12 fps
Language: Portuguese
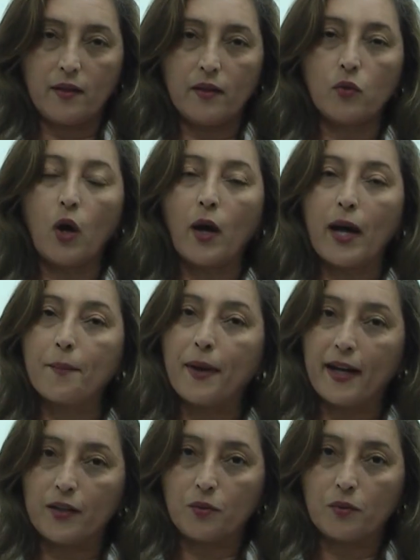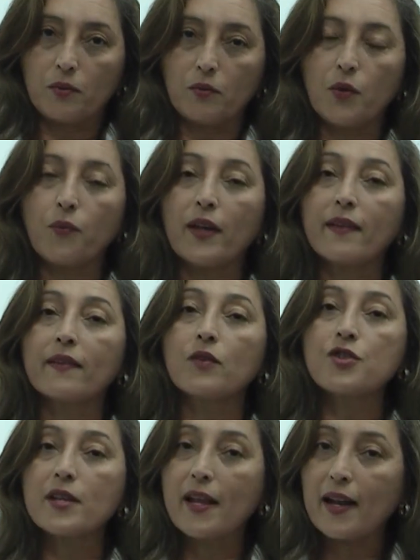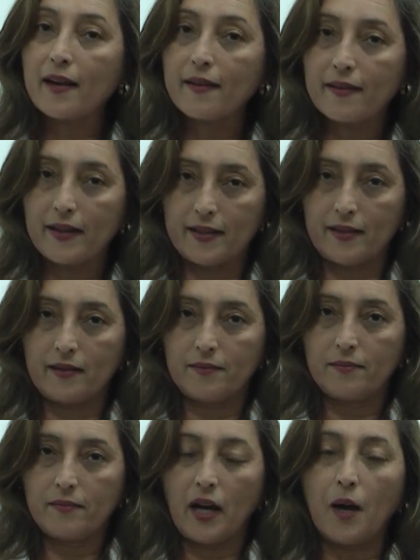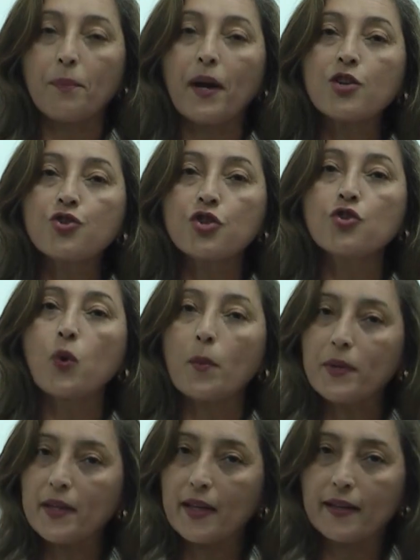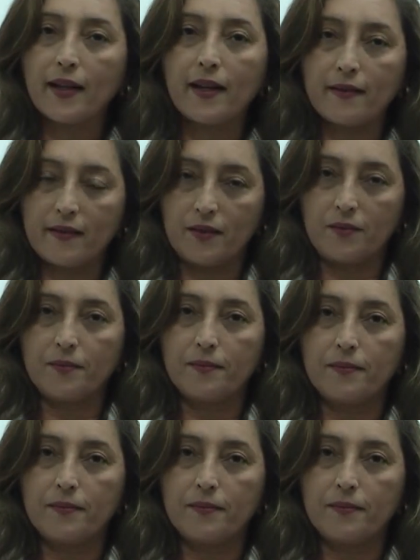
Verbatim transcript: do acamado, uma infecção generalizada, a partir de uma pequena lesão.